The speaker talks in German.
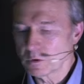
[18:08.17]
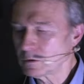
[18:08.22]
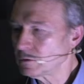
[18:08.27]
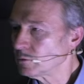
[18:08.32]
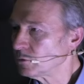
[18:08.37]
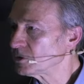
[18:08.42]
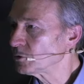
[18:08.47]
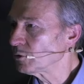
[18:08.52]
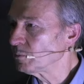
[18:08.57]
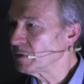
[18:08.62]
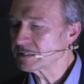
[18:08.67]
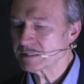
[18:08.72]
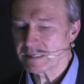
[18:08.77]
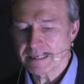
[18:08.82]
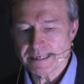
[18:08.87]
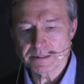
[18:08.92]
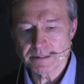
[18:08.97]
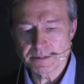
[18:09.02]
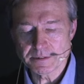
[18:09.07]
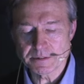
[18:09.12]
Und sowas
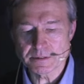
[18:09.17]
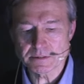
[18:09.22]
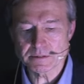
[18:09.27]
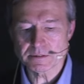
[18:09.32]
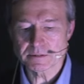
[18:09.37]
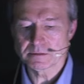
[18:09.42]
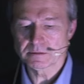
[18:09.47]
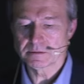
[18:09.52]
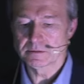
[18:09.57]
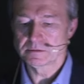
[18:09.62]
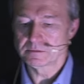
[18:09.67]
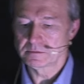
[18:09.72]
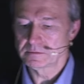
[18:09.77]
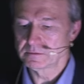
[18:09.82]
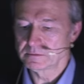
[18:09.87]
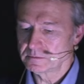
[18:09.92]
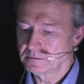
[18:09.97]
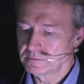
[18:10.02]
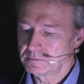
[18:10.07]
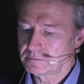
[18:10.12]
ähnliches
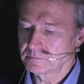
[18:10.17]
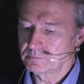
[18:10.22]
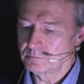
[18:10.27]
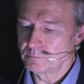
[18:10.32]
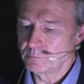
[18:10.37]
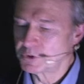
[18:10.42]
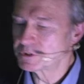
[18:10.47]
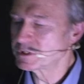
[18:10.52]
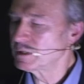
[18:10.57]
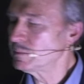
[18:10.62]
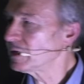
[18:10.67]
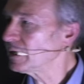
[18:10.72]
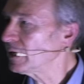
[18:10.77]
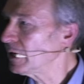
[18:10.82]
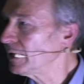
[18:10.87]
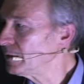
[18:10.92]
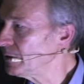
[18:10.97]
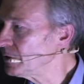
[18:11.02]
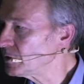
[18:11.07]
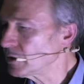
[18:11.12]
müsste man
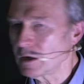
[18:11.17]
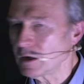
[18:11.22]
eigentlich